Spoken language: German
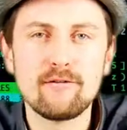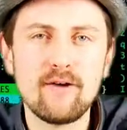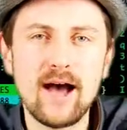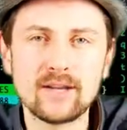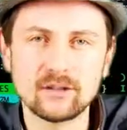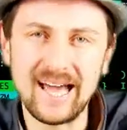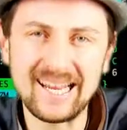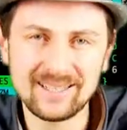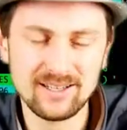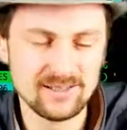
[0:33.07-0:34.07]
erfahren und
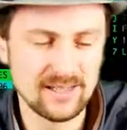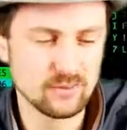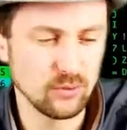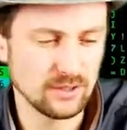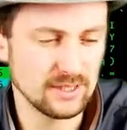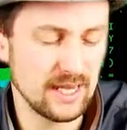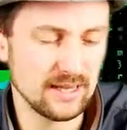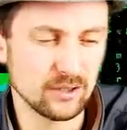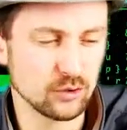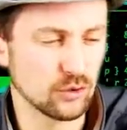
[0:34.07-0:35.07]
andererseits möchte ich
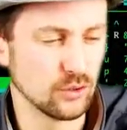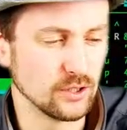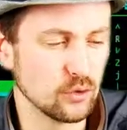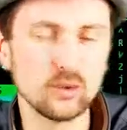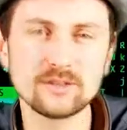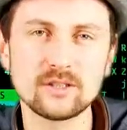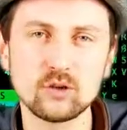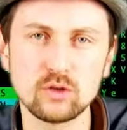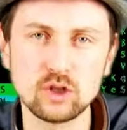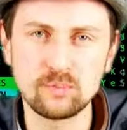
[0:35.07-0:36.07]
gerne natürlich kurz
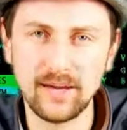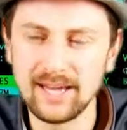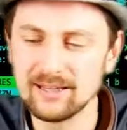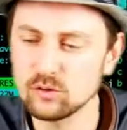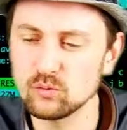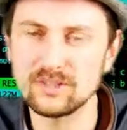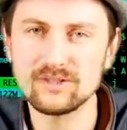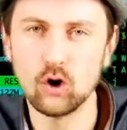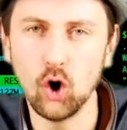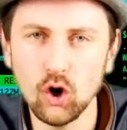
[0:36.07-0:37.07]
darüber sprechen, über
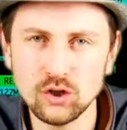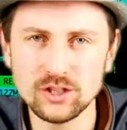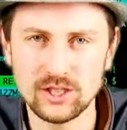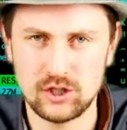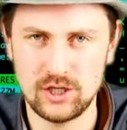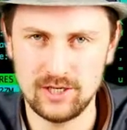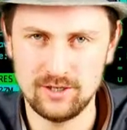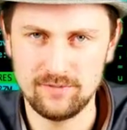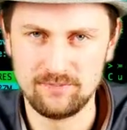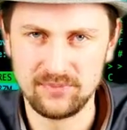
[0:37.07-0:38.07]
diese Unterschiede.